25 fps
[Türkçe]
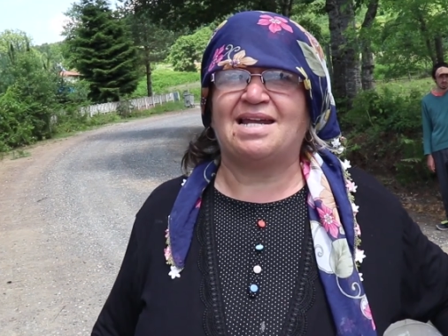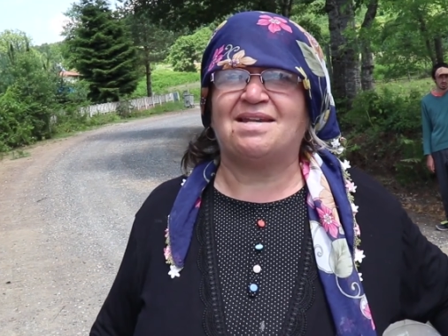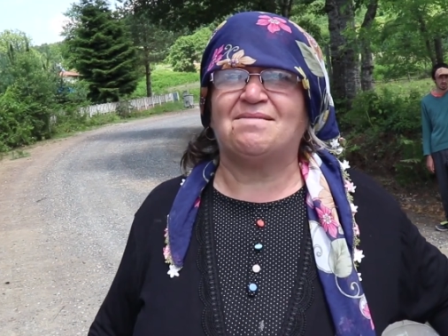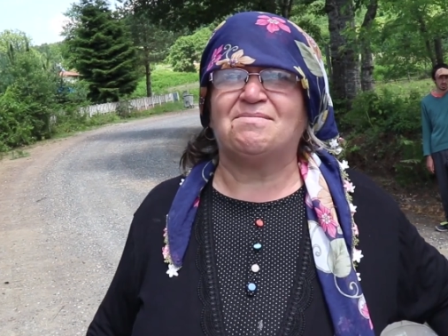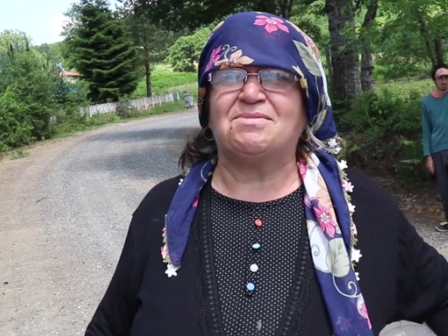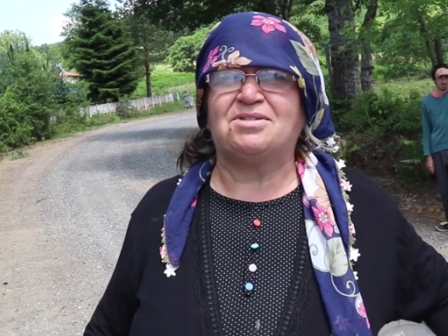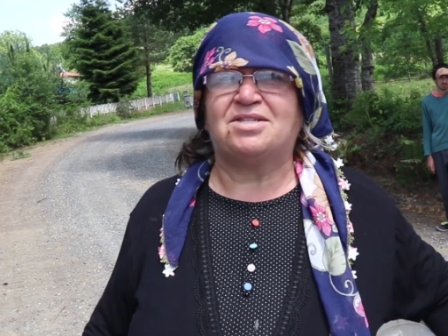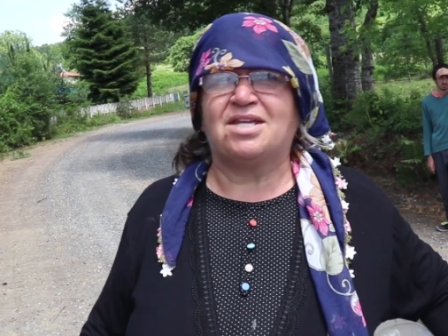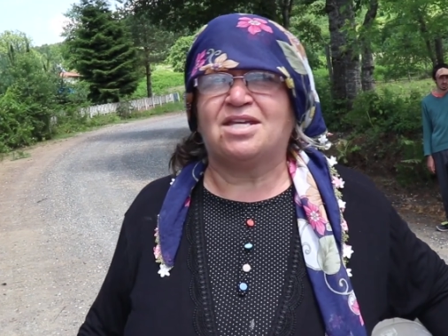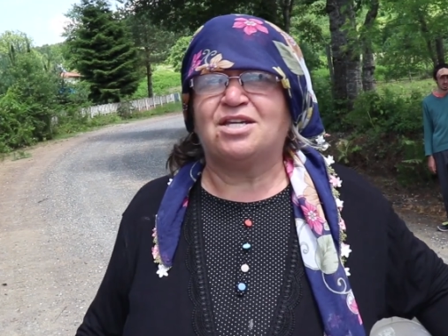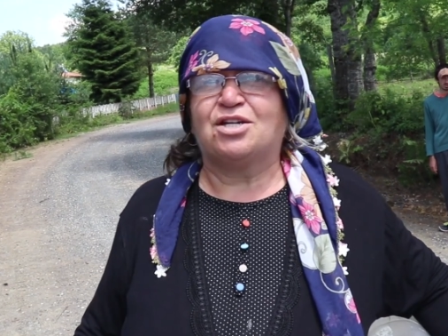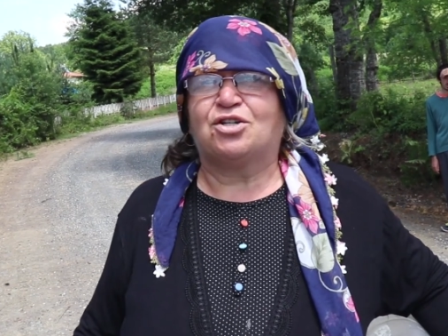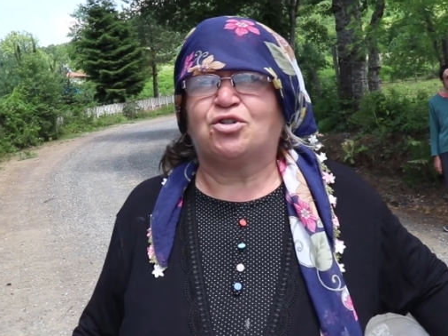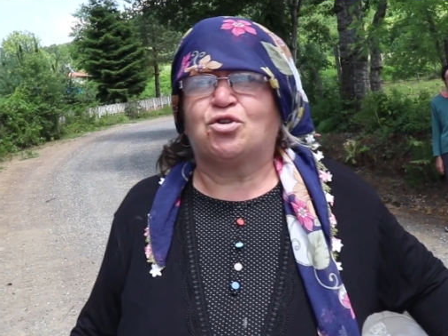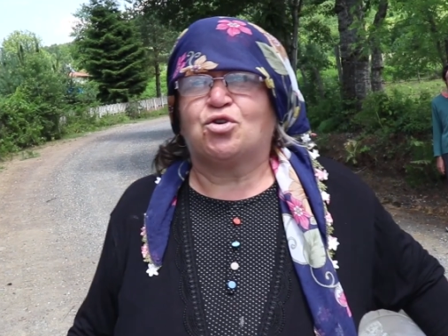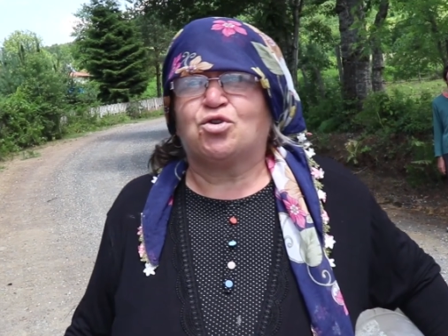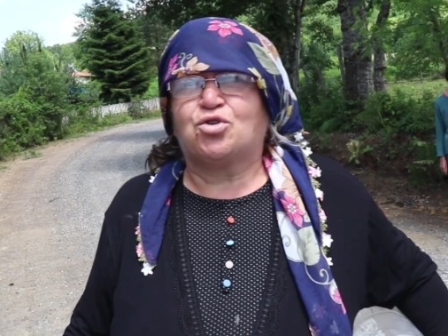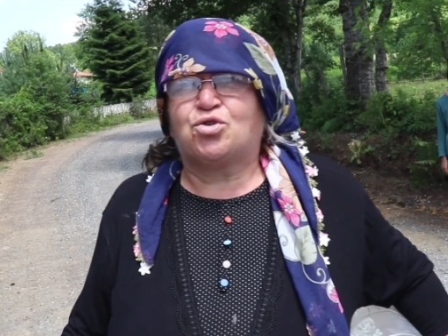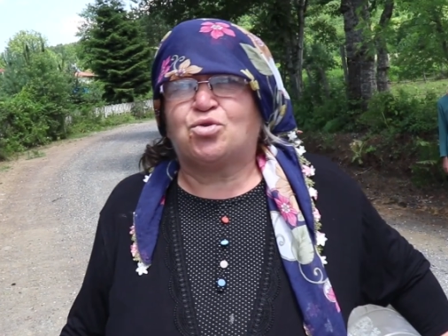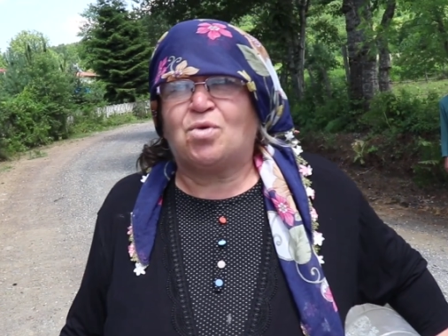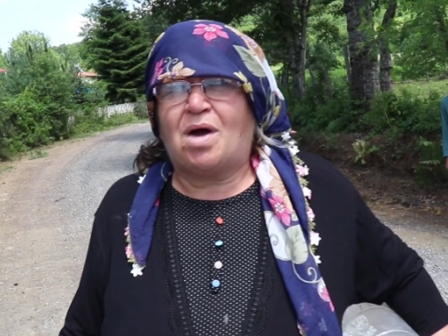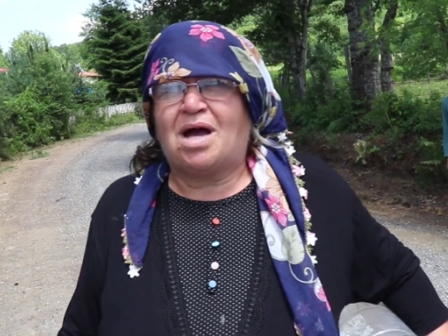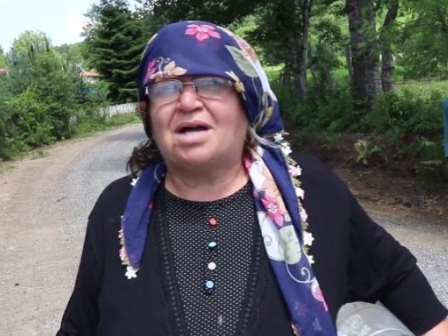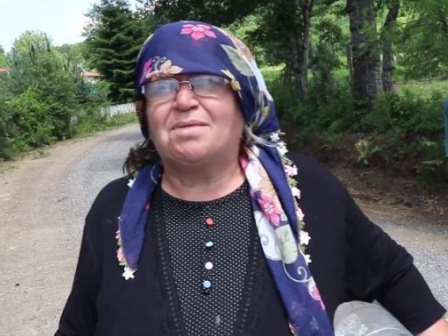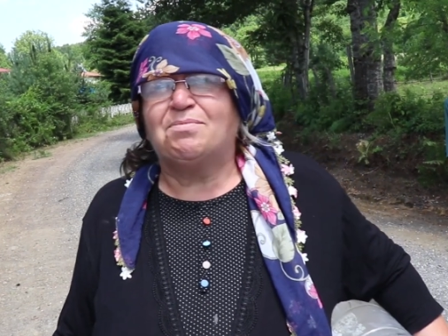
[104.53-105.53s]
Elimizde
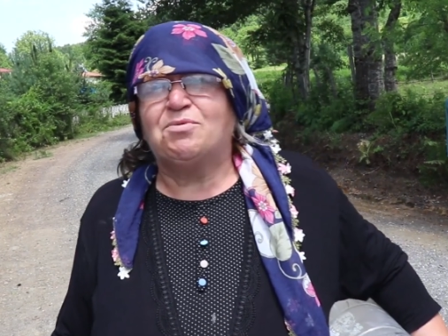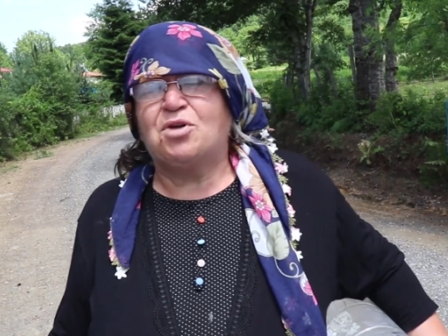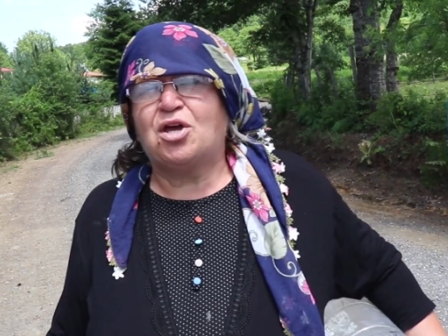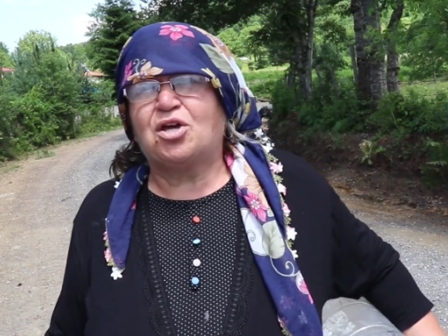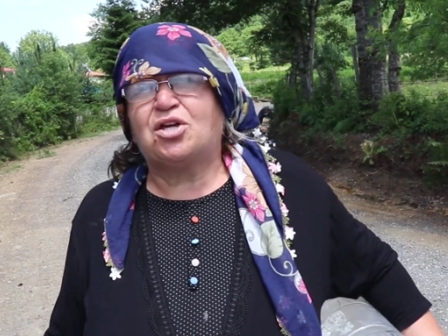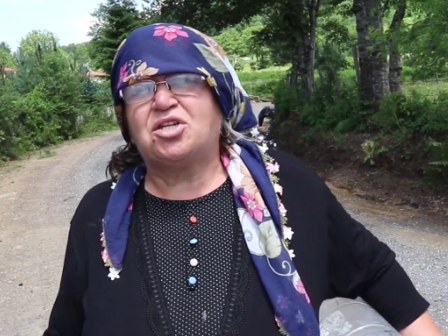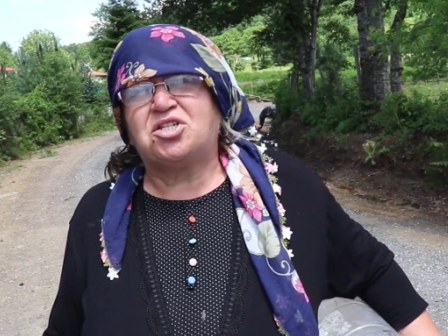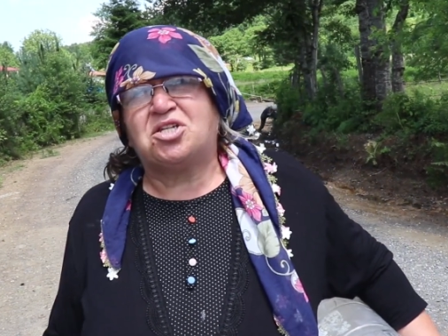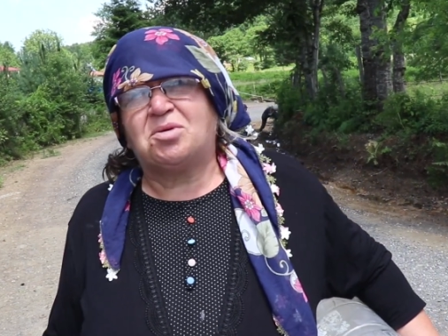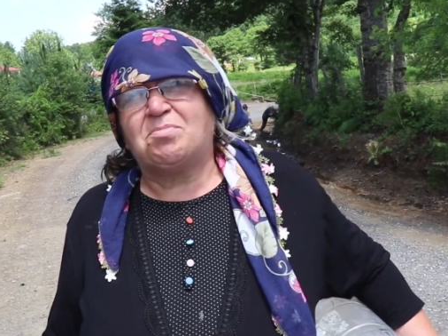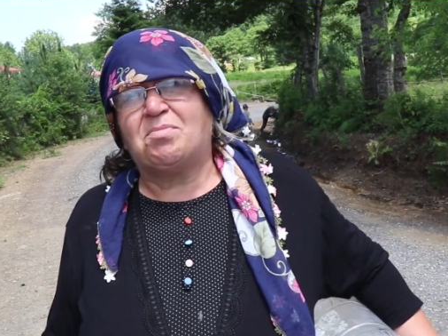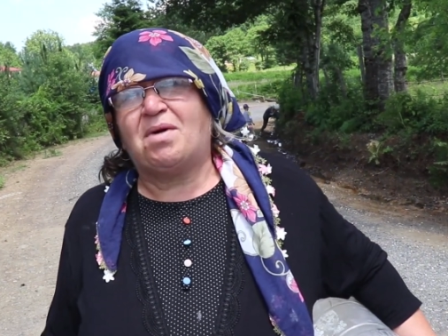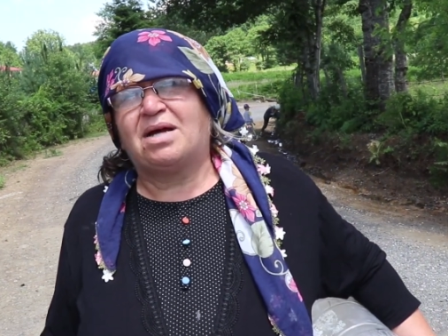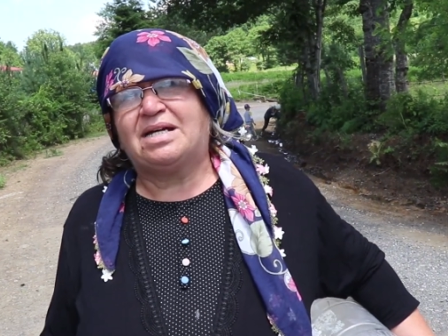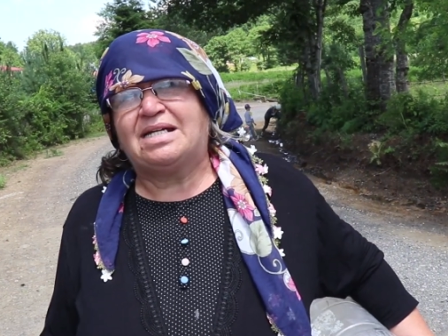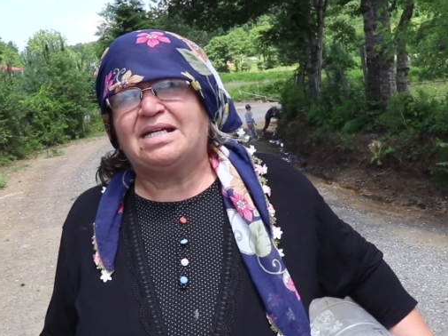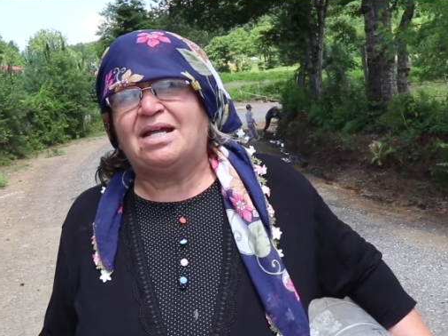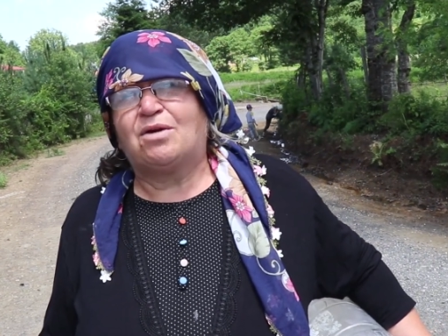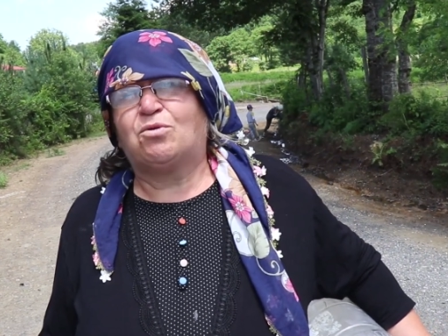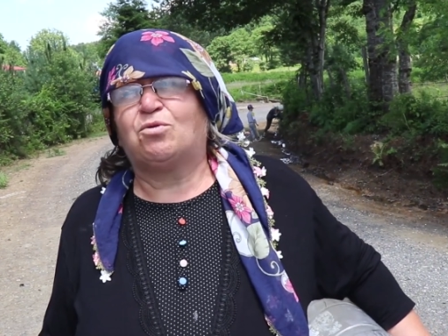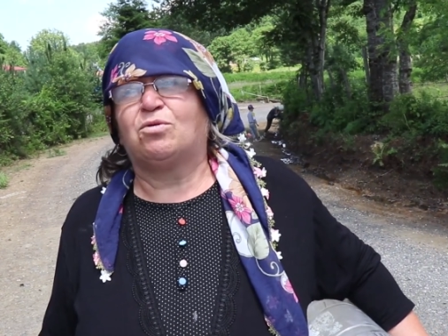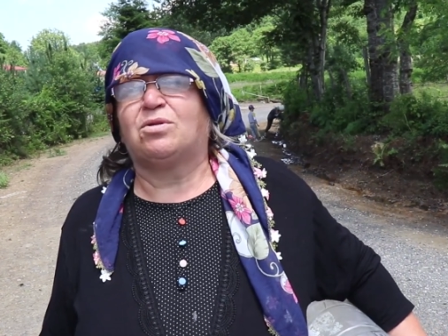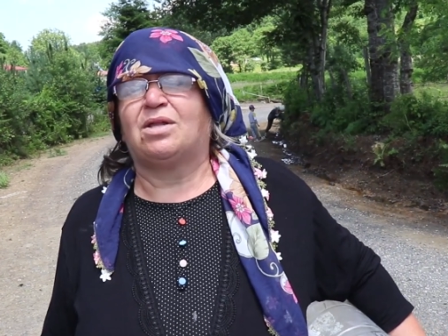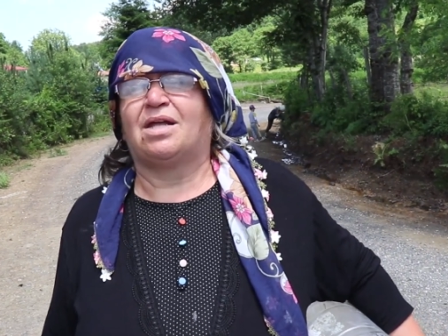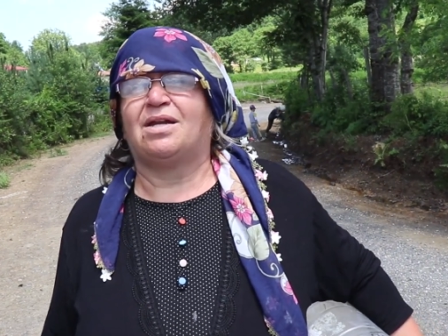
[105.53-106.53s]
yıkıyor. Su akmıyor ki
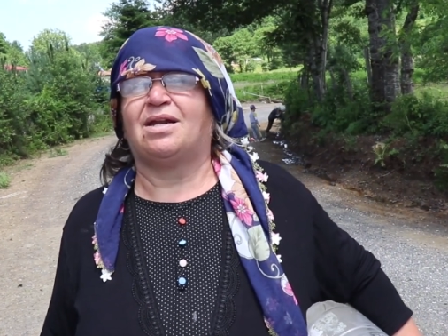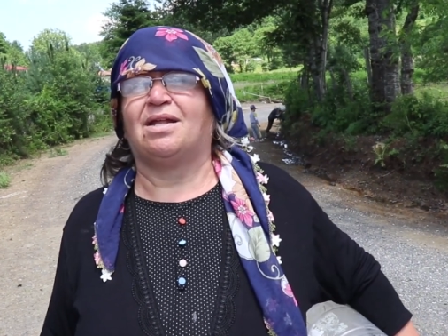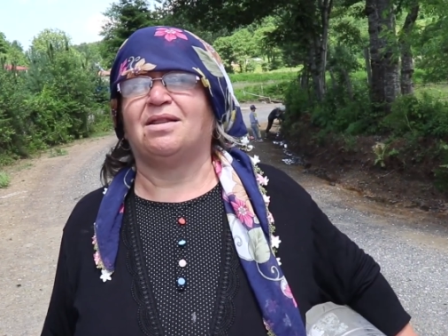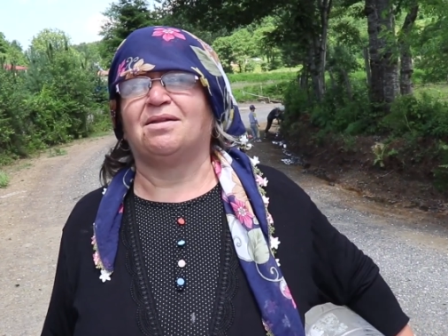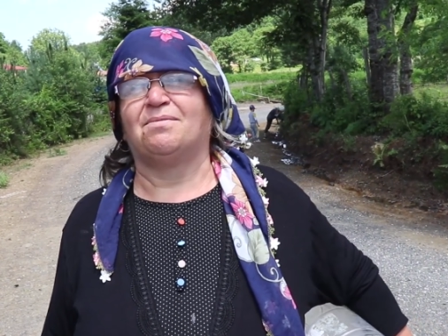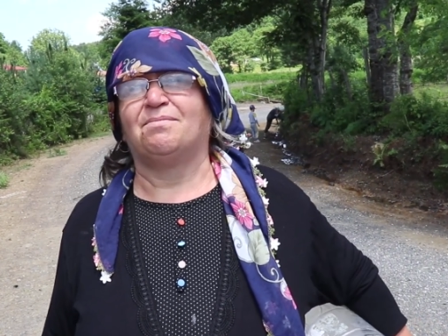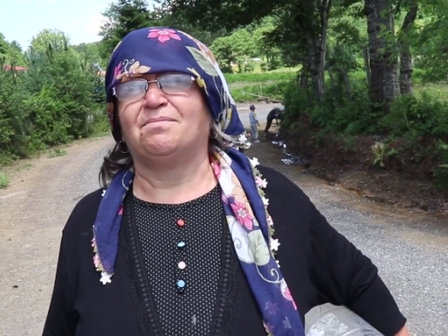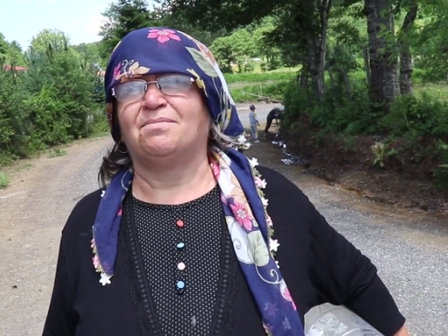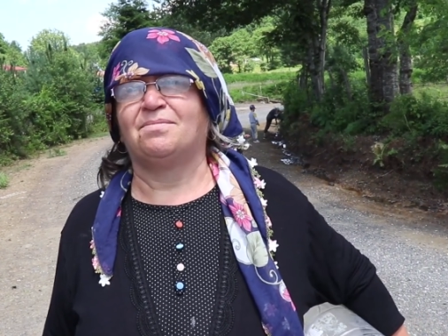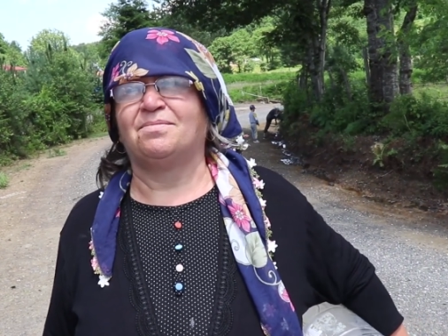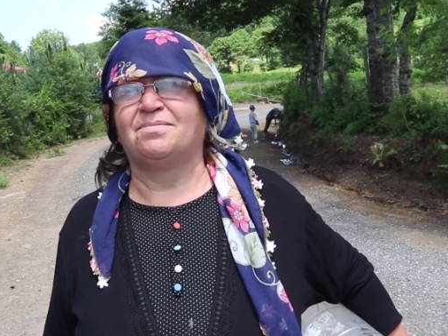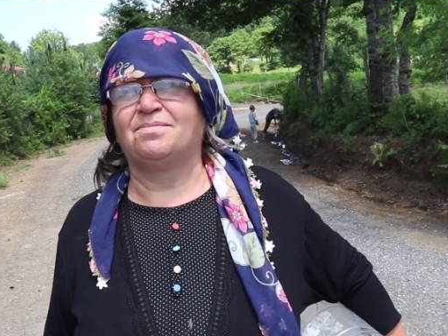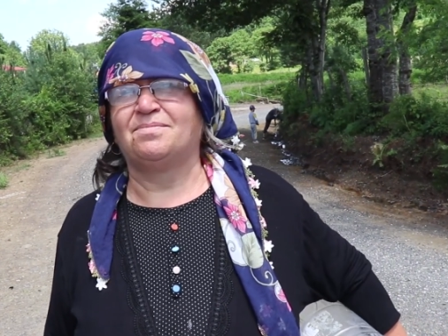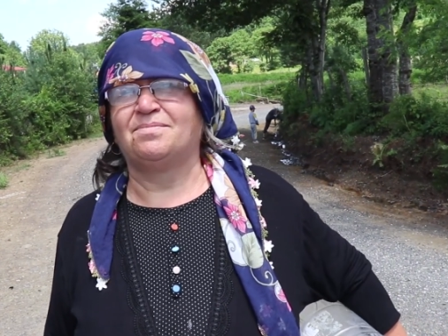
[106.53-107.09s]
makine kullanalım.